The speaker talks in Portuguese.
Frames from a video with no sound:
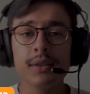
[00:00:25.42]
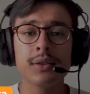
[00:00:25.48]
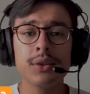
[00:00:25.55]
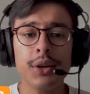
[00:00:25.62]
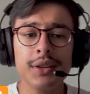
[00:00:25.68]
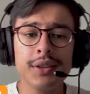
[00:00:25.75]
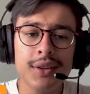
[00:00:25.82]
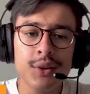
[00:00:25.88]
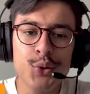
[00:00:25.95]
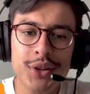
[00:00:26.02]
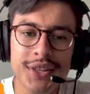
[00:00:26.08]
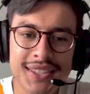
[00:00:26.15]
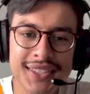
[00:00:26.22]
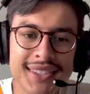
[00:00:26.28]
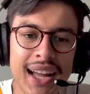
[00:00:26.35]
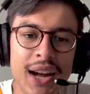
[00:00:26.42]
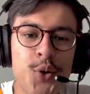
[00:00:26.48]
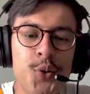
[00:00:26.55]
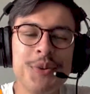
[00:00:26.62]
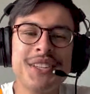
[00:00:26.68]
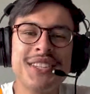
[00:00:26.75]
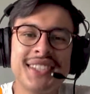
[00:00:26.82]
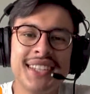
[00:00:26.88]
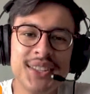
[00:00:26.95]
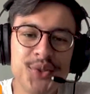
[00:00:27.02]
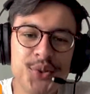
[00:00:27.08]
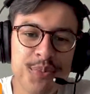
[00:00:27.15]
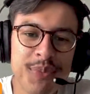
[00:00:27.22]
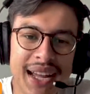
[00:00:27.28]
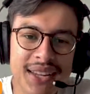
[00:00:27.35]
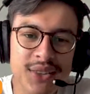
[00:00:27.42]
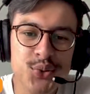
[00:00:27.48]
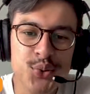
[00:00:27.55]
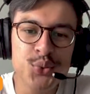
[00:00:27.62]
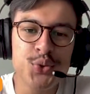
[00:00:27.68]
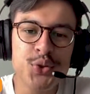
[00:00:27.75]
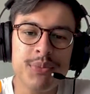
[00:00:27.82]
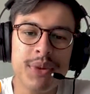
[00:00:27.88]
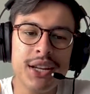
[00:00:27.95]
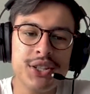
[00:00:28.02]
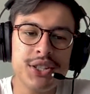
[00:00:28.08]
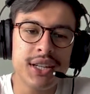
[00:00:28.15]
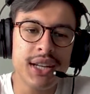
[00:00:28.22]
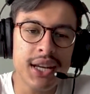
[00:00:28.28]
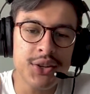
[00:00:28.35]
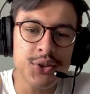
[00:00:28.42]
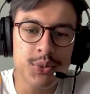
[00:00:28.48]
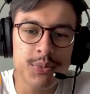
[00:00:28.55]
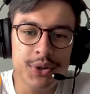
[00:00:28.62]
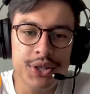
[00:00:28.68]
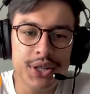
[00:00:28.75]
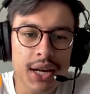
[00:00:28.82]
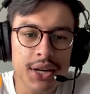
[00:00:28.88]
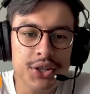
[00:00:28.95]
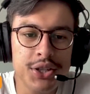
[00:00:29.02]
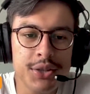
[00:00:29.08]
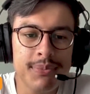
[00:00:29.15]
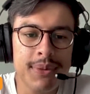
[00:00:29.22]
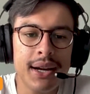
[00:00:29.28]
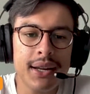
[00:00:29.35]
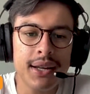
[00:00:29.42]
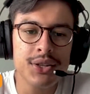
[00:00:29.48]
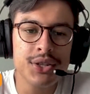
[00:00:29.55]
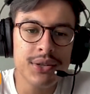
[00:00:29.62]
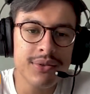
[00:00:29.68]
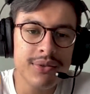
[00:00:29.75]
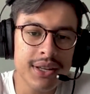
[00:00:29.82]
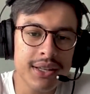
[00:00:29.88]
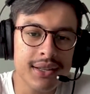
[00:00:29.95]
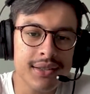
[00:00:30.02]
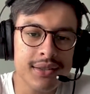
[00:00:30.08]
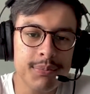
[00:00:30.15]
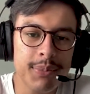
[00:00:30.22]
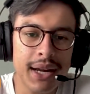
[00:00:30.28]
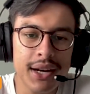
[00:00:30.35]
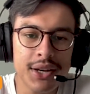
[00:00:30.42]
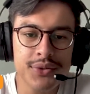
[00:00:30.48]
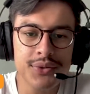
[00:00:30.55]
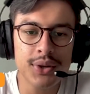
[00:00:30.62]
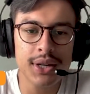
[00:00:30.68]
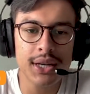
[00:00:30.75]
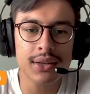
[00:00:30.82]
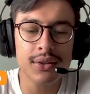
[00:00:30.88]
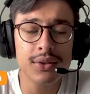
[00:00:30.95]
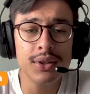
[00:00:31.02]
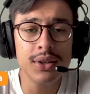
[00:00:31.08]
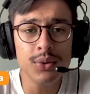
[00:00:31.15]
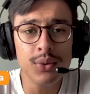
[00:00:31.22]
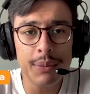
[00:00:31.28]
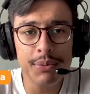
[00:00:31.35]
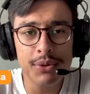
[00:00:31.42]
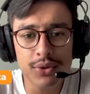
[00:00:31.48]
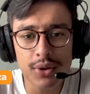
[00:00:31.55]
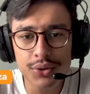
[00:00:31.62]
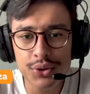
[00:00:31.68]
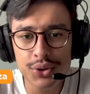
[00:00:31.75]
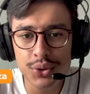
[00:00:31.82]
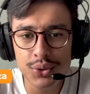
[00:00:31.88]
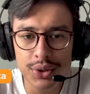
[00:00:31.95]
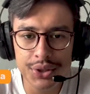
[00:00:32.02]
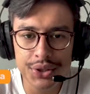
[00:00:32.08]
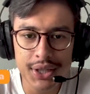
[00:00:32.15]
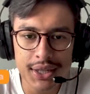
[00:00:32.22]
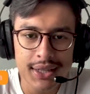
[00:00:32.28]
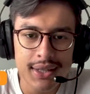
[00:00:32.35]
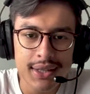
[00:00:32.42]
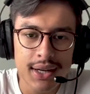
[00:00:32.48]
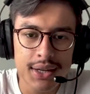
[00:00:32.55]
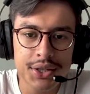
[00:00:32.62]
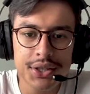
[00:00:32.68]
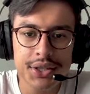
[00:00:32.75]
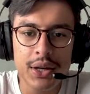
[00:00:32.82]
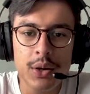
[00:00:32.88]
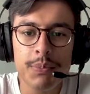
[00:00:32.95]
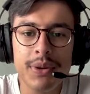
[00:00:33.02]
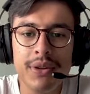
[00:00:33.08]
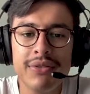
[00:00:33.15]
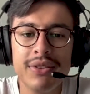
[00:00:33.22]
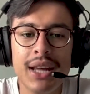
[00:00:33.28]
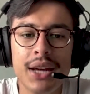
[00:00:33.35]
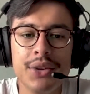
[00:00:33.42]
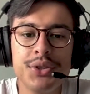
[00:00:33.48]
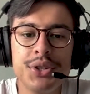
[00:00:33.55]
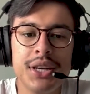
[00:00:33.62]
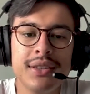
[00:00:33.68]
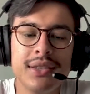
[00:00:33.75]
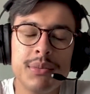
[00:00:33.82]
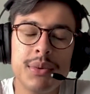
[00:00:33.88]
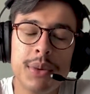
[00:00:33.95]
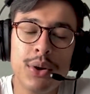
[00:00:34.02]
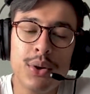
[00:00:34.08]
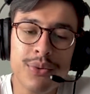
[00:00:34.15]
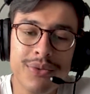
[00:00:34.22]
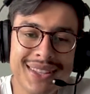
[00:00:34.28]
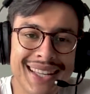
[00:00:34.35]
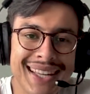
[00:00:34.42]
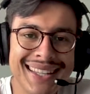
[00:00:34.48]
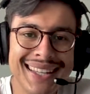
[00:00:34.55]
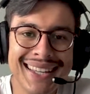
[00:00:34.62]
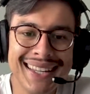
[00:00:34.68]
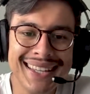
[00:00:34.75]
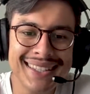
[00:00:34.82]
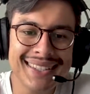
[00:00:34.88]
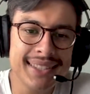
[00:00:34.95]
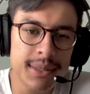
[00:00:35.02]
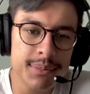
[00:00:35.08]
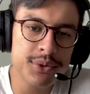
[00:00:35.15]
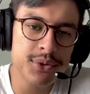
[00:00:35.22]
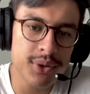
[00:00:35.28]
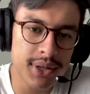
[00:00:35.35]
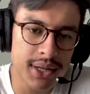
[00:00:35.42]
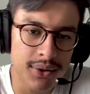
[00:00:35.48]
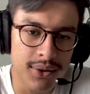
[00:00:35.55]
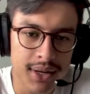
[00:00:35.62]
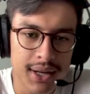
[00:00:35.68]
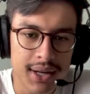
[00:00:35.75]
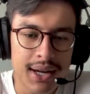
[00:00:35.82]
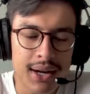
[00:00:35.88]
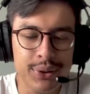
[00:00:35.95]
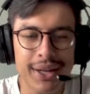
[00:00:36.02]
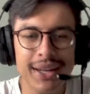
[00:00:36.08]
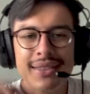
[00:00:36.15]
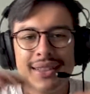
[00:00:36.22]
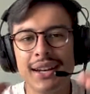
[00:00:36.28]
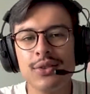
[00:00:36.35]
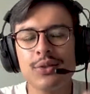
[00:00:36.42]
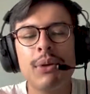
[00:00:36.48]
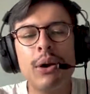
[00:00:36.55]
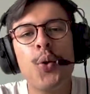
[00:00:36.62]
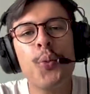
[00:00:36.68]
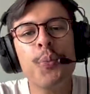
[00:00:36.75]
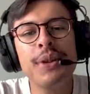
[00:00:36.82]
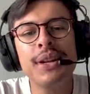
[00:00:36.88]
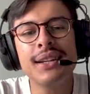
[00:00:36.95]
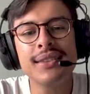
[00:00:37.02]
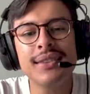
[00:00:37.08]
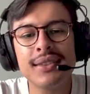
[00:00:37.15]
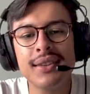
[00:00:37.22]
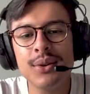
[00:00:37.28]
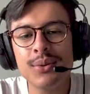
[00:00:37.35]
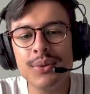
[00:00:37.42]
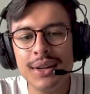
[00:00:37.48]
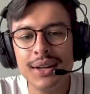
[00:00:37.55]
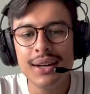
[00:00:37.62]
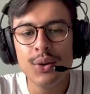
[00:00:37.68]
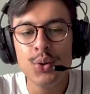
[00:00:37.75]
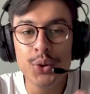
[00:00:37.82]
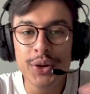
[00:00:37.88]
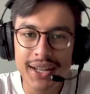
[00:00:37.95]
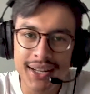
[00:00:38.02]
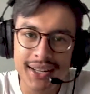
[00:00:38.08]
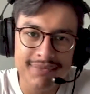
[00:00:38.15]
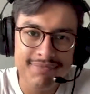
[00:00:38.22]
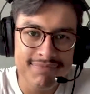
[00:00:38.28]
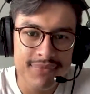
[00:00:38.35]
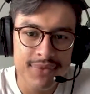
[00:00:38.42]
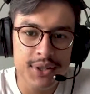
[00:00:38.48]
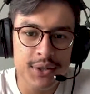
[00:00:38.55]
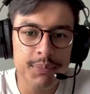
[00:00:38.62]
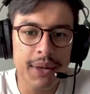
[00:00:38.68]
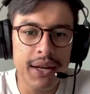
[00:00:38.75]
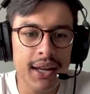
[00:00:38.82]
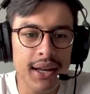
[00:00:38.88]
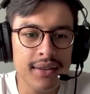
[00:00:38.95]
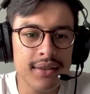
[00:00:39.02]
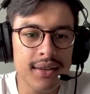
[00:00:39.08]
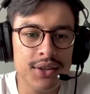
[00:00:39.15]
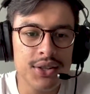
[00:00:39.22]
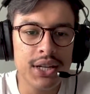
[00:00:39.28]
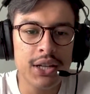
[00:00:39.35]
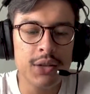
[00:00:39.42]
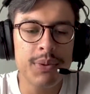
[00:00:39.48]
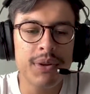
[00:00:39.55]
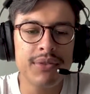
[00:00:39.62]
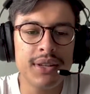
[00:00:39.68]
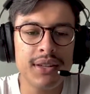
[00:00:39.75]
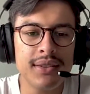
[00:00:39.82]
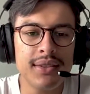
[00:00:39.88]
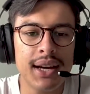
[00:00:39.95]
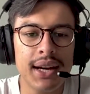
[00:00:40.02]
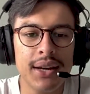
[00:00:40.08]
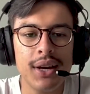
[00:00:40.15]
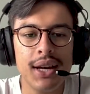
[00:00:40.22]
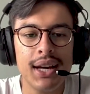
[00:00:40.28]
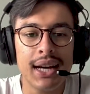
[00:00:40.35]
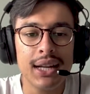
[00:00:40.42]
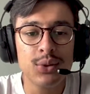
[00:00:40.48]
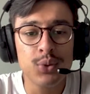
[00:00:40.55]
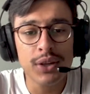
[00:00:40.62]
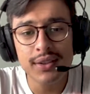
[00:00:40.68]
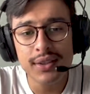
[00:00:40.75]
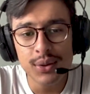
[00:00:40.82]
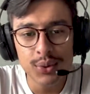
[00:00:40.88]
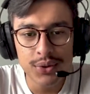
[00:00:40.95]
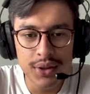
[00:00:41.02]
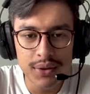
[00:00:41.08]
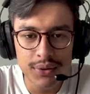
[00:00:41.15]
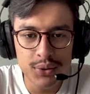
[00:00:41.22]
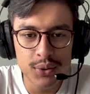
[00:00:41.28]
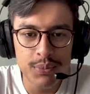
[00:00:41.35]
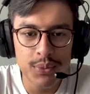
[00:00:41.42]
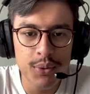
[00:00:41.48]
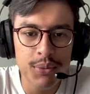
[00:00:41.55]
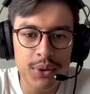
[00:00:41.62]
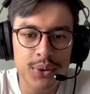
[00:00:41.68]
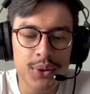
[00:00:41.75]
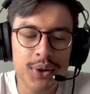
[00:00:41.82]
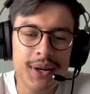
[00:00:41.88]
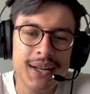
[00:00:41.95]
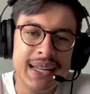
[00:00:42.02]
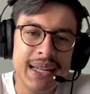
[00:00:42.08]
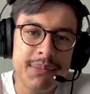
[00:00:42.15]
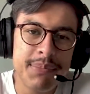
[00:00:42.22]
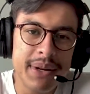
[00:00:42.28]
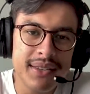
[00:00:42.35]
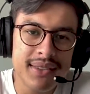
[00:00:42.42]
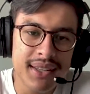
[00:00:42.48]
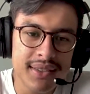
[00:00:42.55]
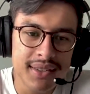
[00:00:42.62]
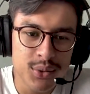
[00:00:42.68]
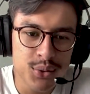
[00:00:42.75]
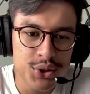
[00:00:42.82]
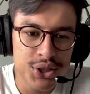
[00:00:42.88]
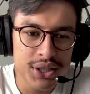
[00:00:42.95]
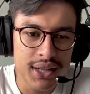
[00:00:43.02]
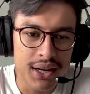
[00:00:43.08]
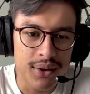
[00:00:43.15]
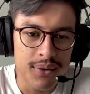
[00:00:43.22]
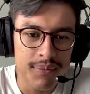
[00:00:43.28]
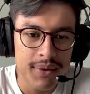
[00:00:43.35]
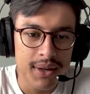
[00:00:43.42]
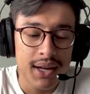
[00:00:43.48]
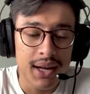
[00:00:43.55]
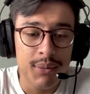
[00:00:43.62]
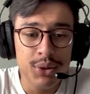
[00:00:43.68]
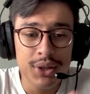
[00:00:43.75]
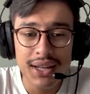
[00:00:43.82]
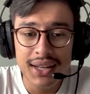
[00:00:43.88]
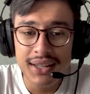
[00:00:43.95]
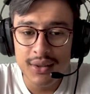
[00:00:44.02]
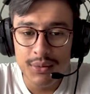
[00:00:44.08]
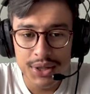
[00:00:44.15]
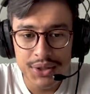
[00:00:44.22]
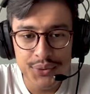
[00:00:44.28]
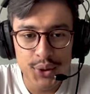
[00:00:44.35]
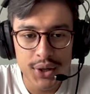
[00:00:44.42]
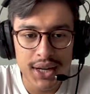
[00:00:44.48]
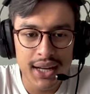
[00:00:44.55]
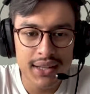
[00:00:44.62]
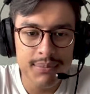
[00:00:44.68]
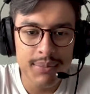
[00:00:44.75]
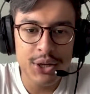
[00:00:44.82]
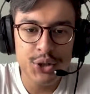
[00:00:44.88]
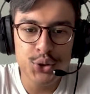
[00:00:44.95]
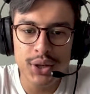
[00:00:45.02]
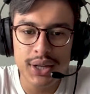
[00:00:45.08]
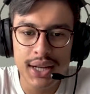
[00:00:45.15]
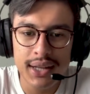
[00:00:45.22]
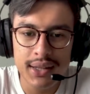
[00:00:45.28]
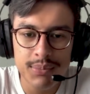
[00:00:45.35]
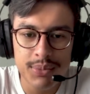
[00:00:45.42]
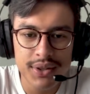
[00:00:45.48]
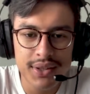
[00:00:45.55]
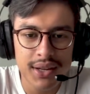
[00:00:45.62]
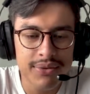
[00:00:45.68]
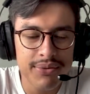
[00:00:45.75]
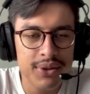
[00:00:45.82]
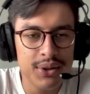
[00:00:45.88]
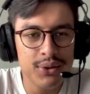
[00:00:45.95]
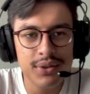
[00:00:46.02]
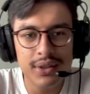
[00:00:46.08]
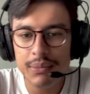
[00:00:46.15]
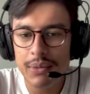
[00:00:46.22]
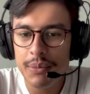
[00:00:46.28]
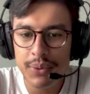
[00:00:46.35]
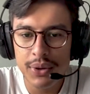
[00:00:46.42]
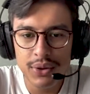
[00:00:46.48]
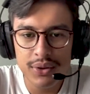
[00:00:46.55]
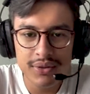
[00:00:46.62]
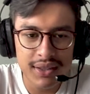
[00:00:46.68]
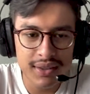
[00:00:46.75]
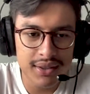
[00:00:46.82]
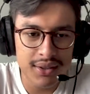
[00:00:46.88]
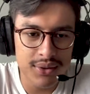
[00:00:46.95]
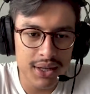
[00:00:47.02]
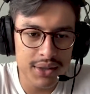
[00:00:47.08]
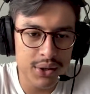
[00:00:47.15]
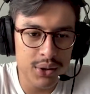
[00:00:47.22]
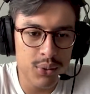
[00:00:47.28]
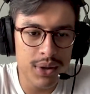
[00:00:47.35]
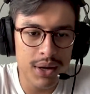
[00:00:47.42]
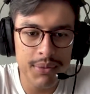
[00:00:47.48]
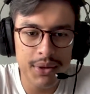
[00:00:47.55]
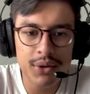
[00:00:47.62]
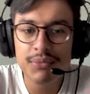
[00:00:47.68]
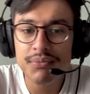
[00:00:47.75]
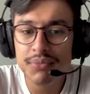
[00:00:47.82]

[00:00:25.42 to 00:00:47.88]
Senhoras e senhores, está começando mais um Mindcast, o um podcast de marketing e vendas para advogados. E no episódio de hoje, a gente tem o privilégio de receber uma convidada excepcional, alguém que traz uma combinação única de experiência em direito previdenciário, atuação no serviço público e presença no digital. A Mona Lisa é uma advogada apaixonada por desafios, também por inovação. Ela trilhou um caminho